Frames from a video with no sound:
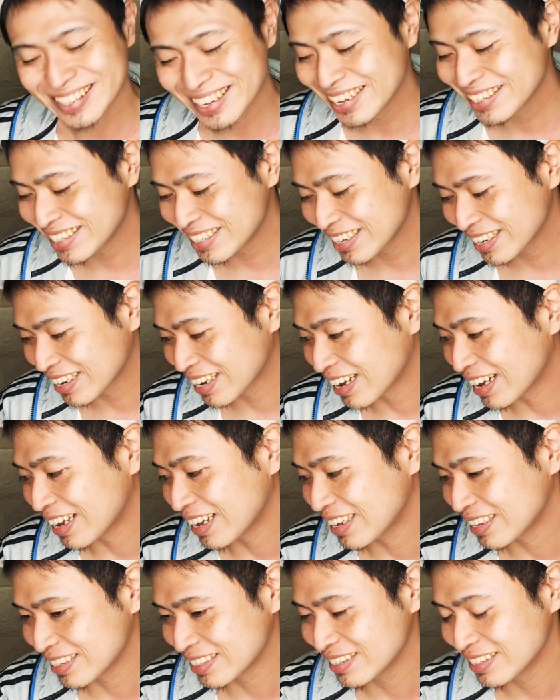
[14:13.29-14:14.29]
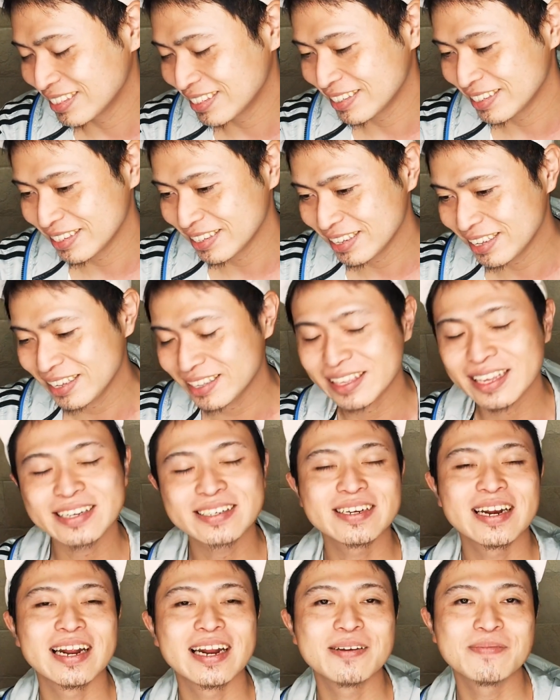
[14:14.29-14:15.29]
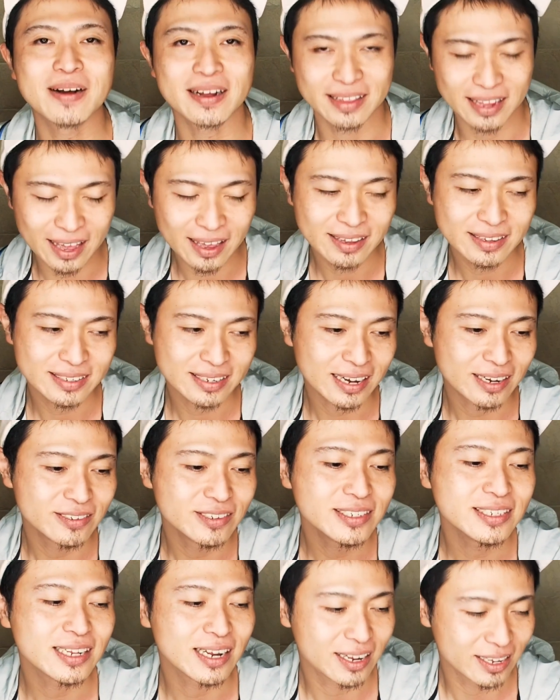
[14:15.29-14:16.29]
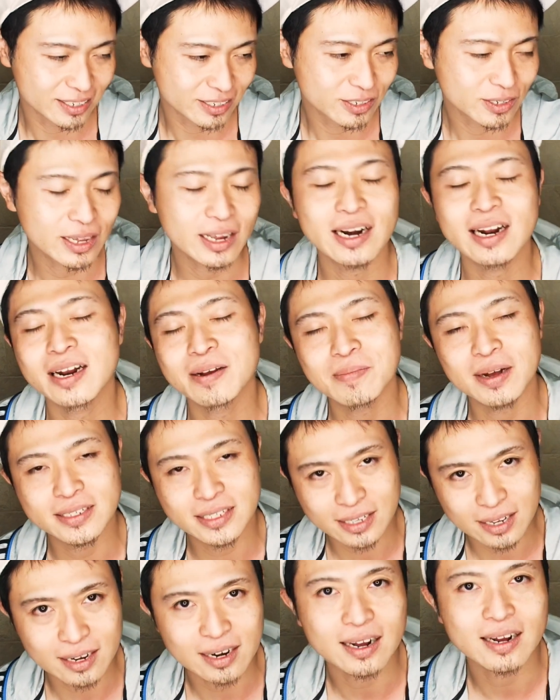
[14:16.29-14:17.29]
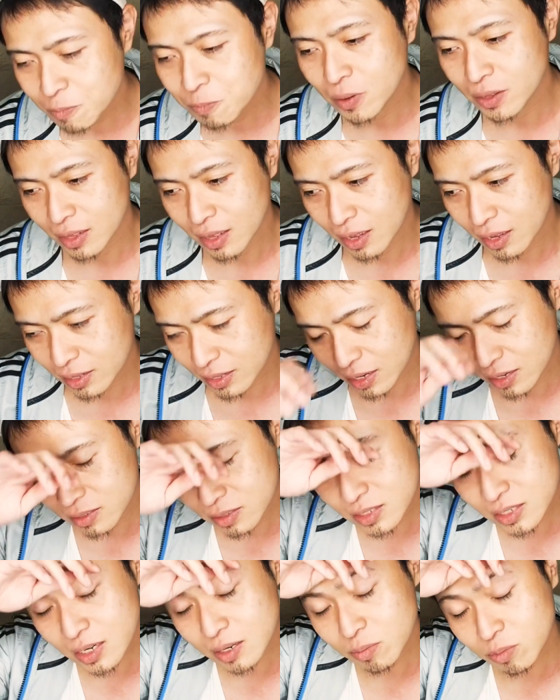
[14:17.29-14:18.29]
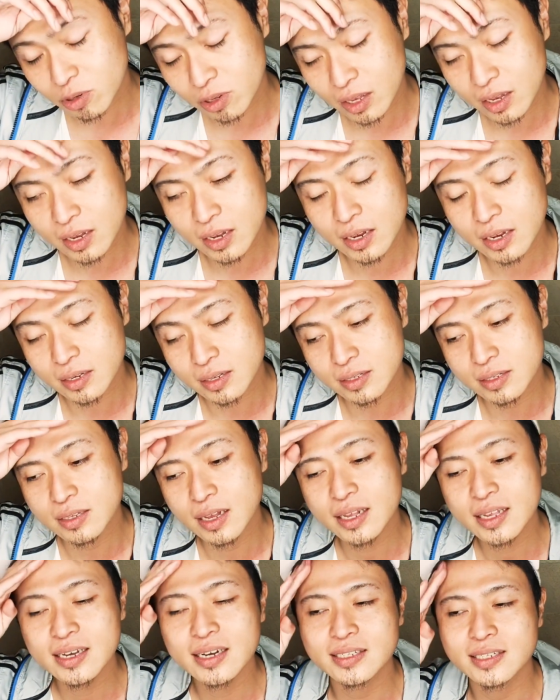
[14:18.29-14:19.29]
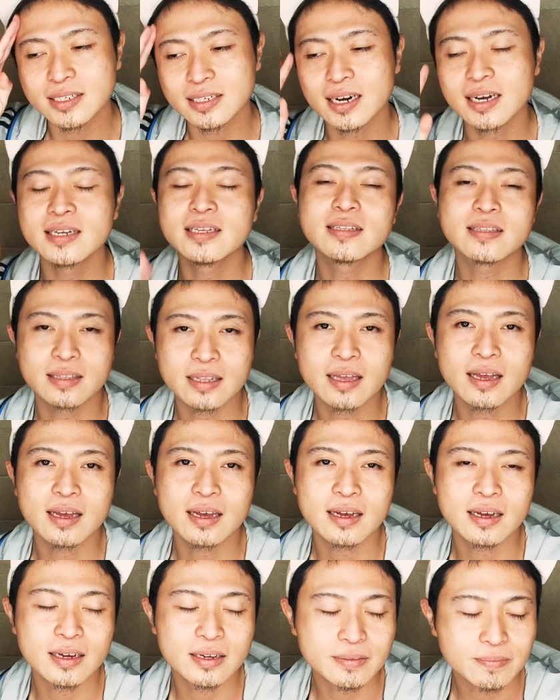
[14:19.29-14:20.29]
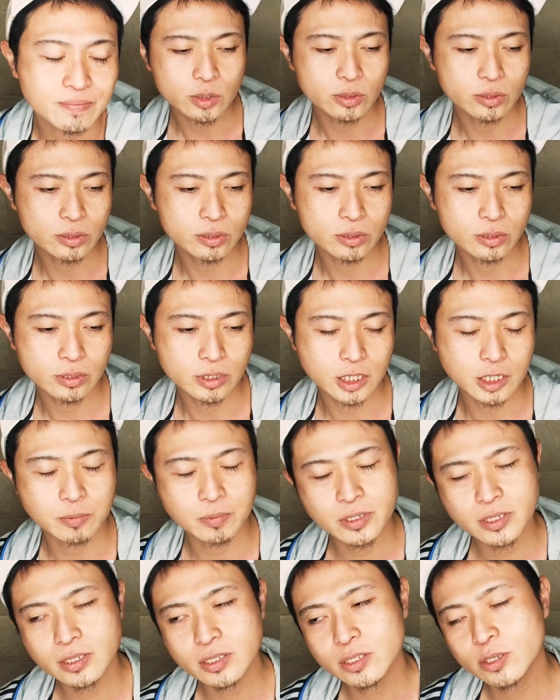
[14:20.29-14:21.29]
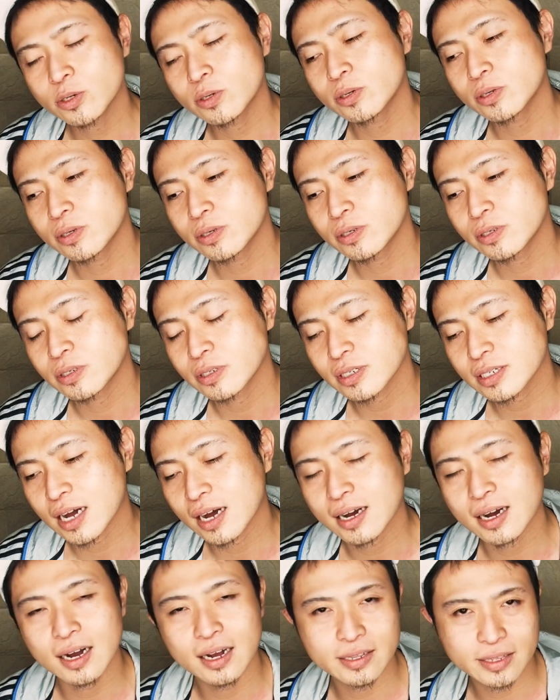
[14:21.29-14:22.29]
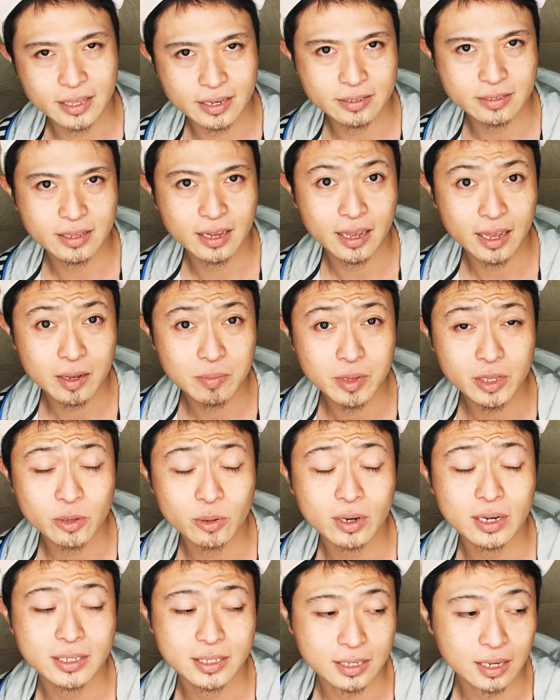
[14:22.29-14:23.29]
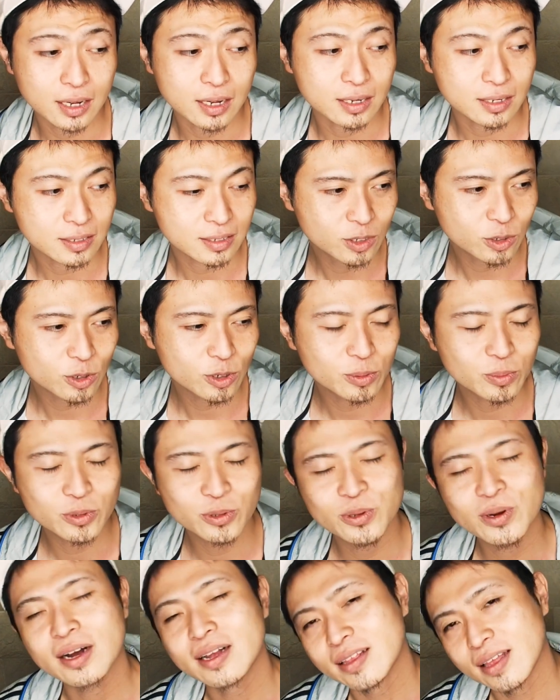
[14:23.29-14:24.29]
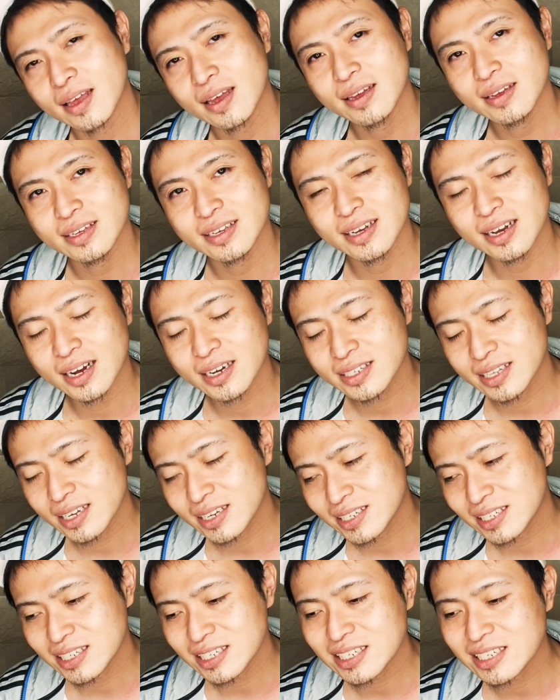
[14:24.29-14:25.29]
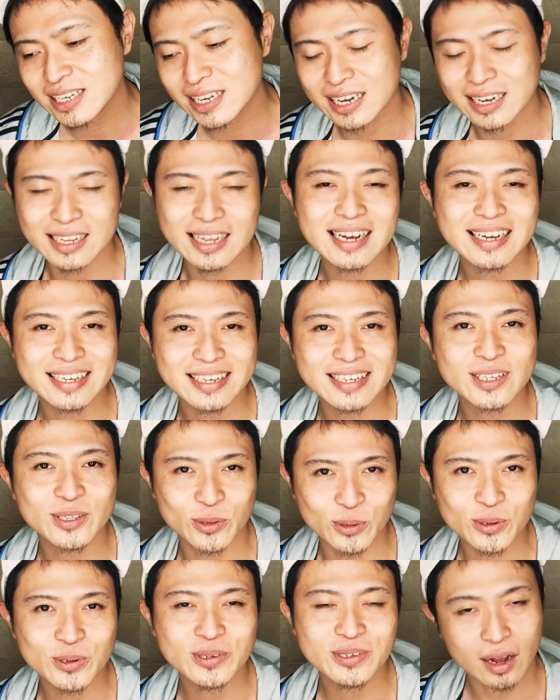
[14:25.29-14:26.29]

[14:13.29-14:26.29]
精神科言ってくれればね、カウンセリング受けられますから。やっぱね、たゆみちゃんもね、何が辛いって、その、自分の抱えてる悩みとかさ、そういうものがね、医学的知識がない人